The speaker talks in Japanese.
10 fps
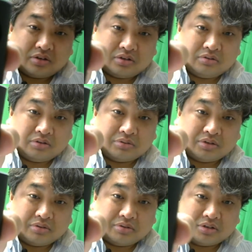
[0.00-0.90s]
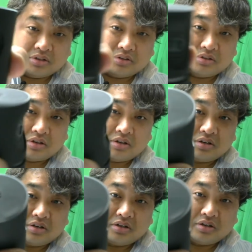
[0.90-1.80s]
ウェブカメラです
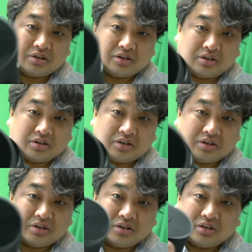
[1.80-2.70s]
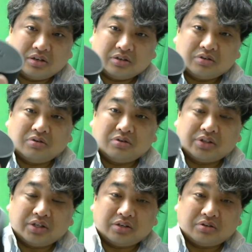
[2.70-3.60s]
ね。高
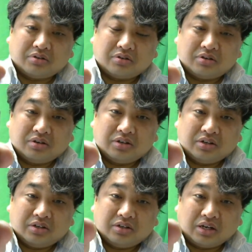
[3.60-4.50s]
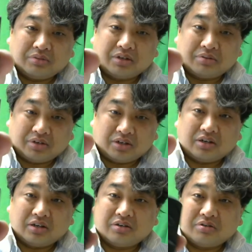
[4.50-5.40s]
性能ライブカメラ
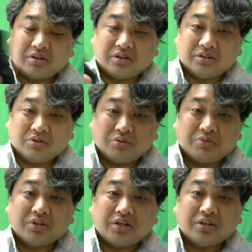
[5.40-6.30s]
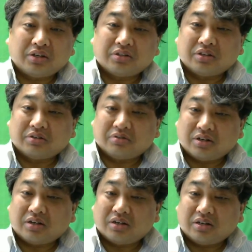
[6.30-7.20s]
これ重たいですけど
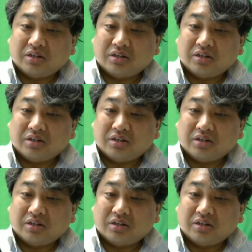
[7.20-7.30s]
ね